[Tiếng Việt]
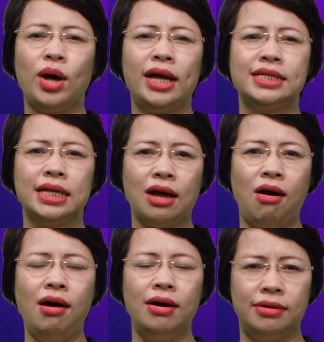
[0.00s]
toàn sẵn
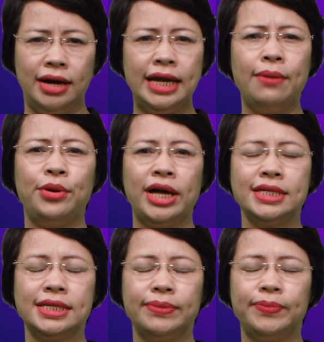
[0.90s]
có ở
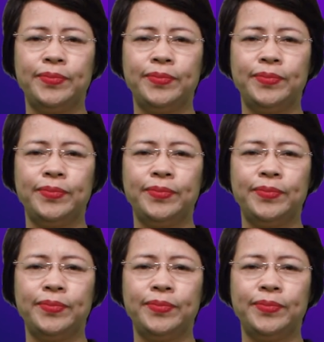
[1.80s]
AWS.